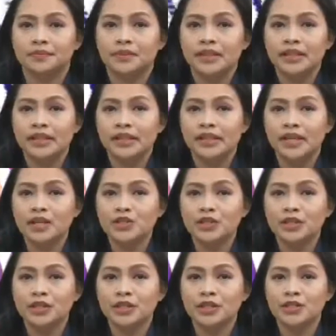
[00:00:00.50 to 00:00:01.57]
Iglesia ni
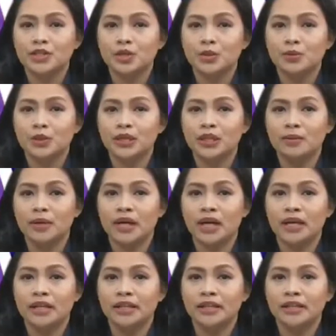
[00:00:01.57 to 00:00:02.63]
Cristo muling namahagi ng
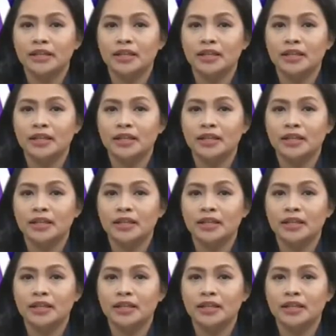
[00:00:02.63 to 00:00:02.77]
lingap